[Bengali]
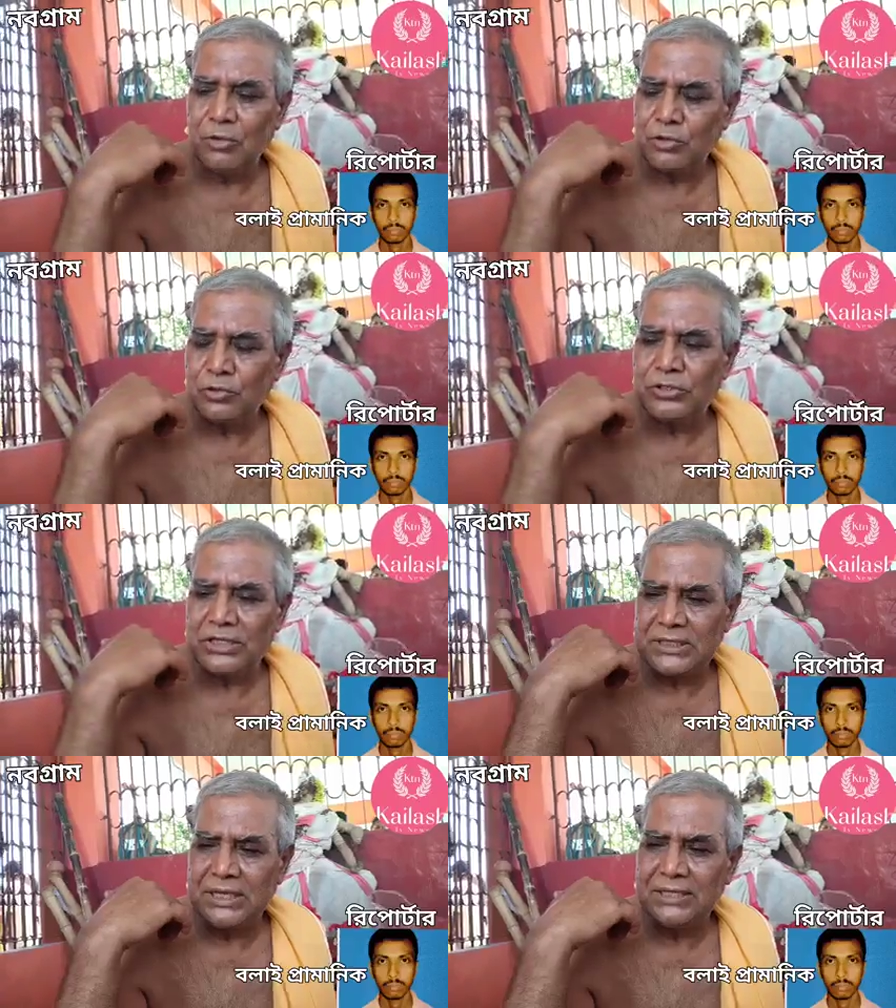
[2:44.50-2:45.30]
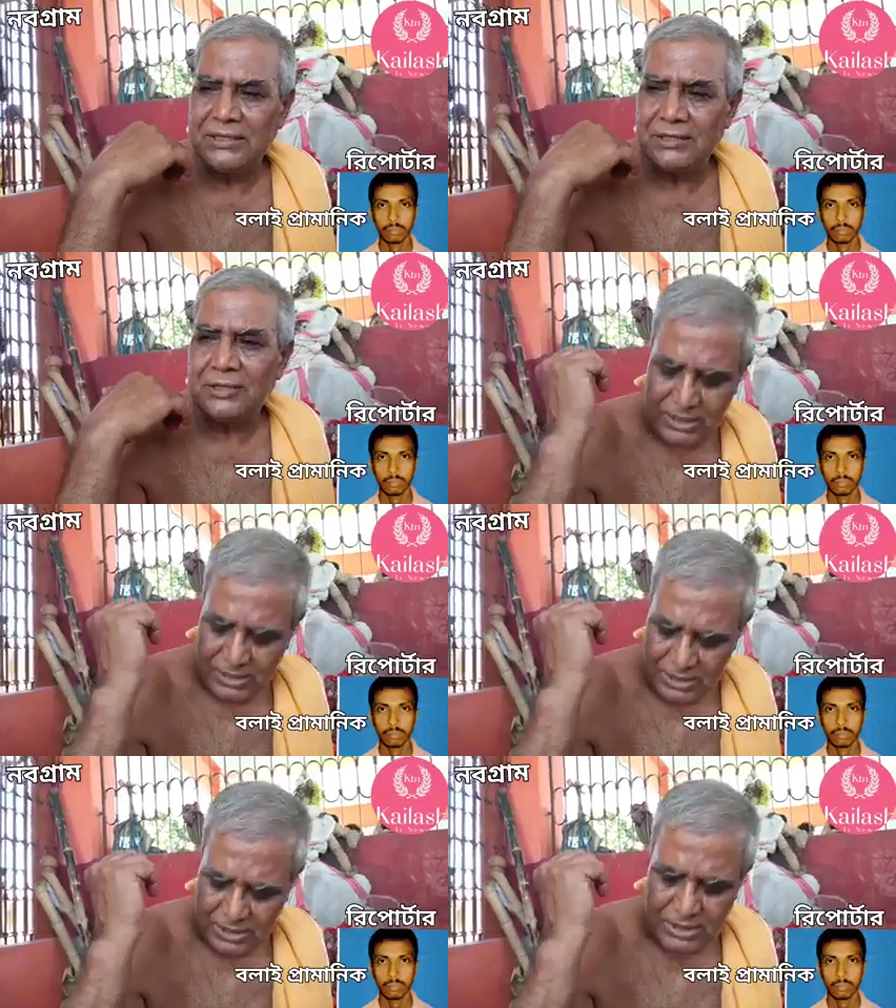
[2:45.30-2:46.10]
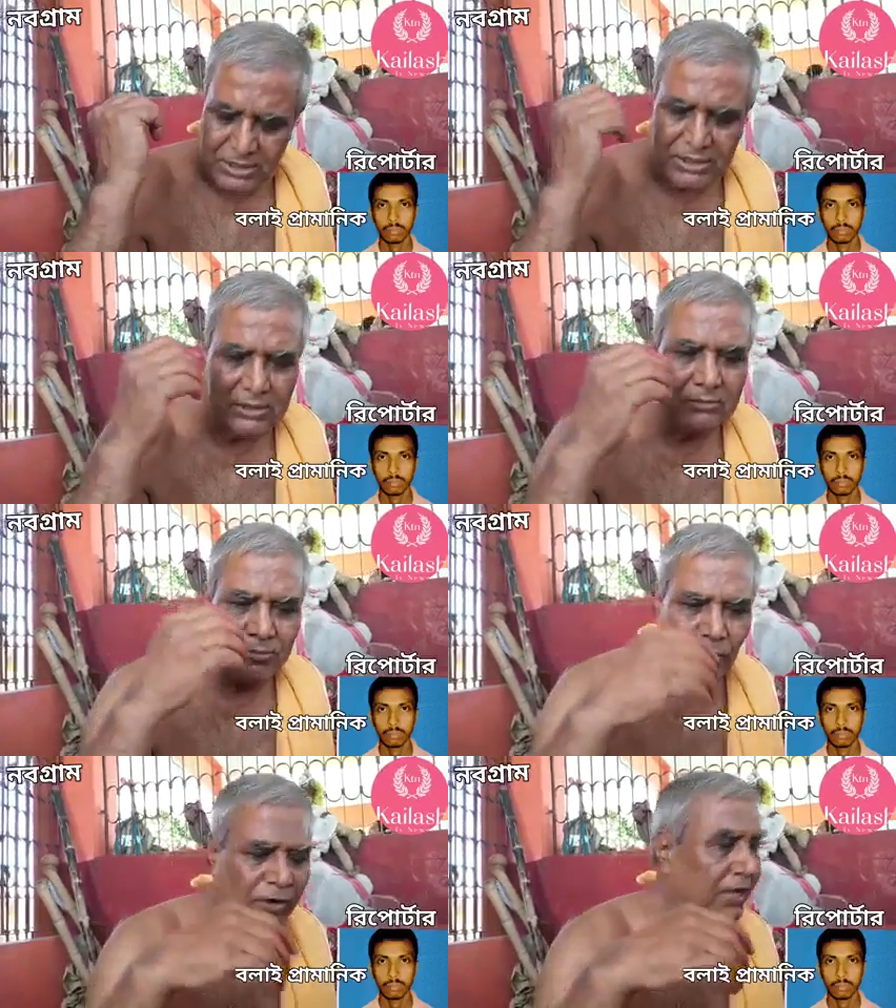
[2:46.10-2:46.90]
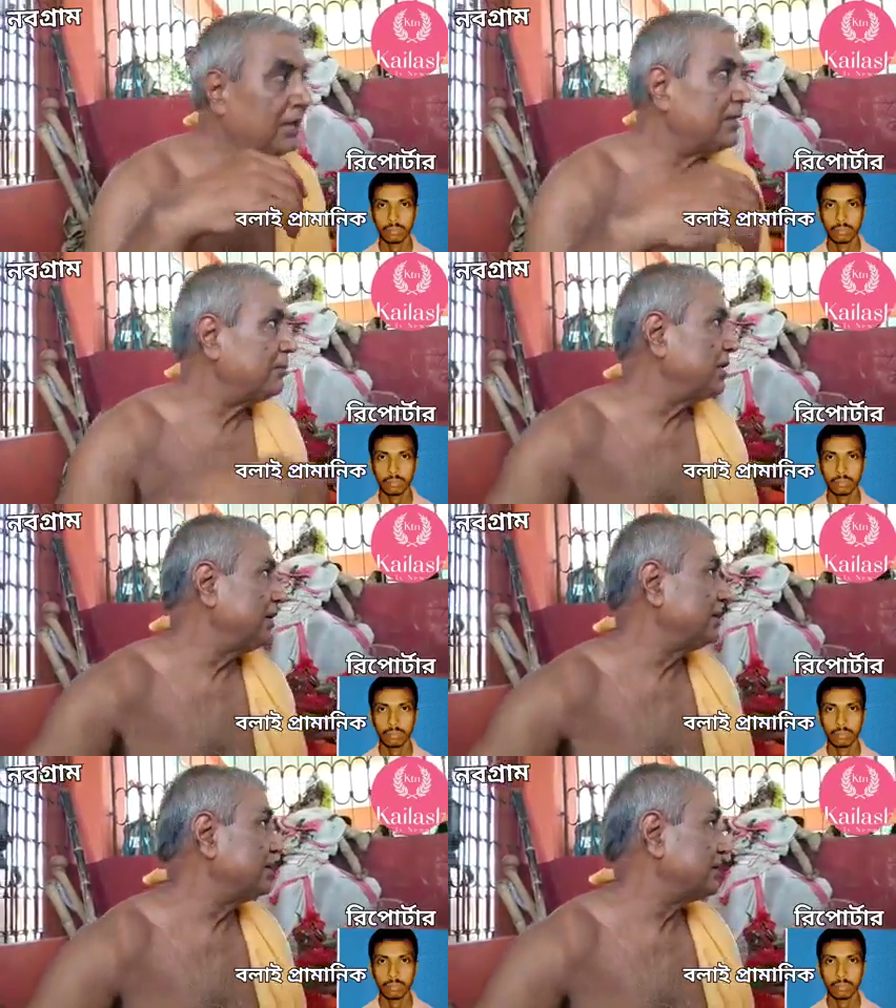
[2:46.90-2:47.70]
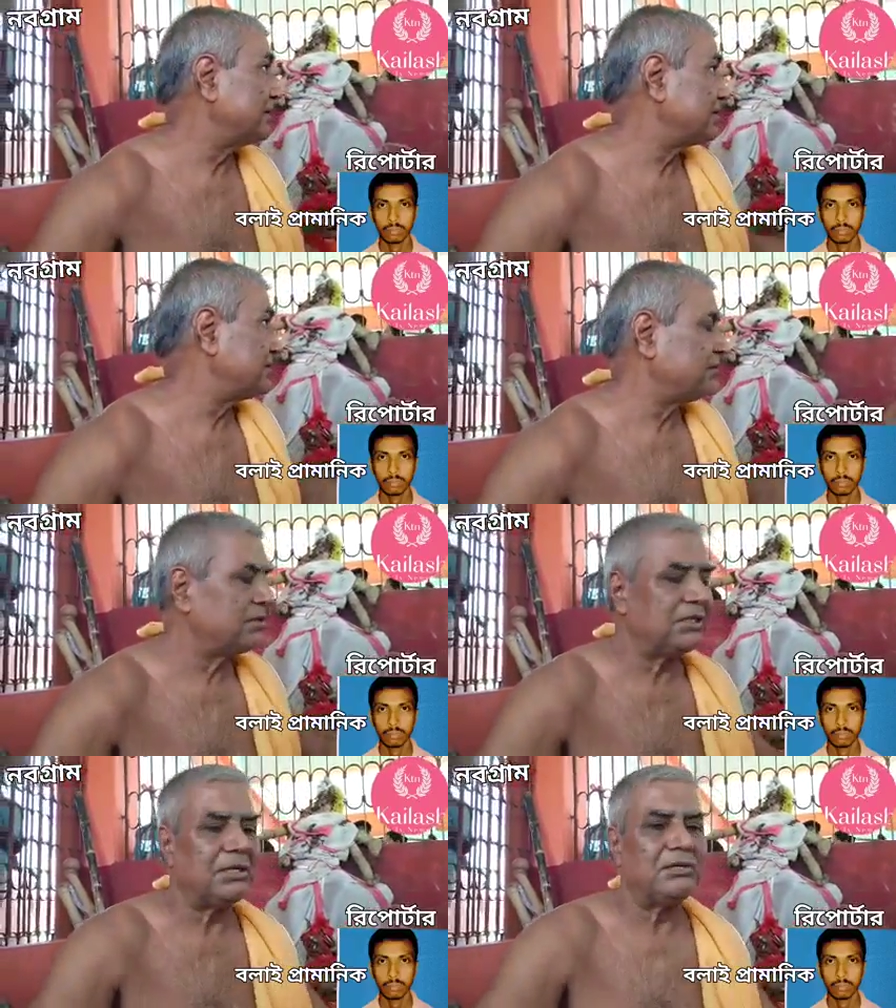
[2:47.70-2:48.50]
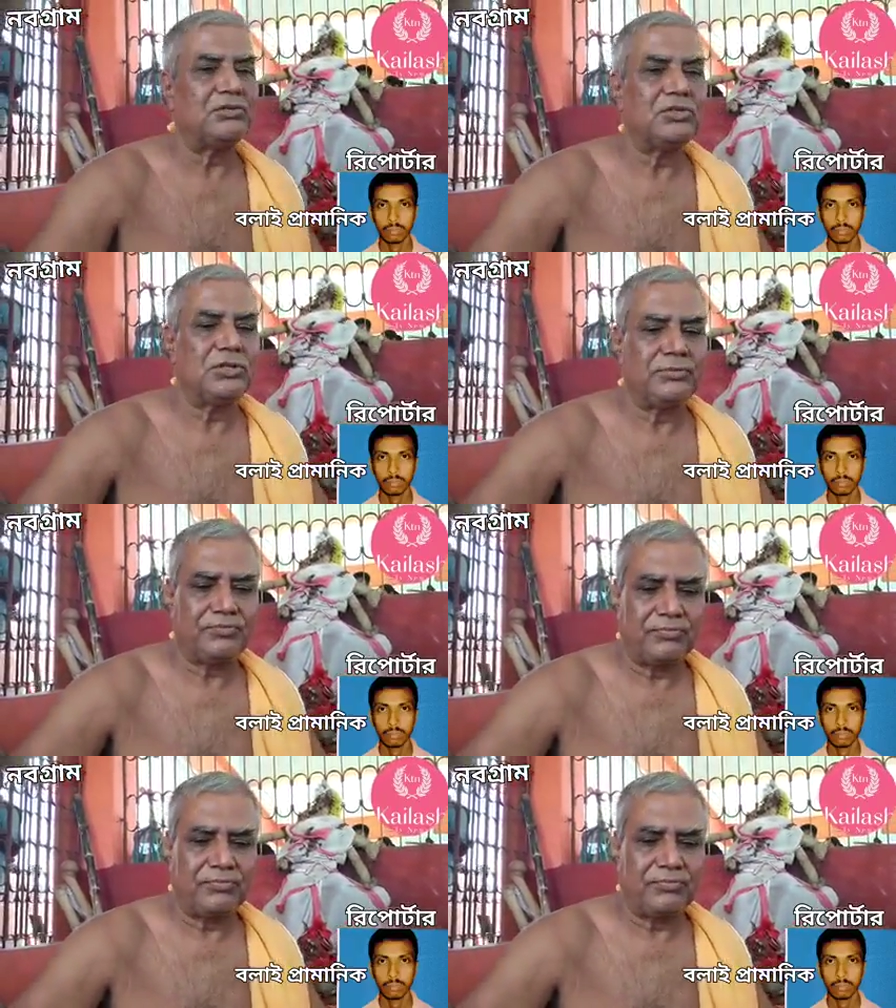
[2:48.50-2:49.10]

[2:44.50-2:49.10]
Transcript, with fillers: মোটরটা চালিয়ে দেন পরে যে বিল্ডিংটা দেখছে সেটা হচ্ছে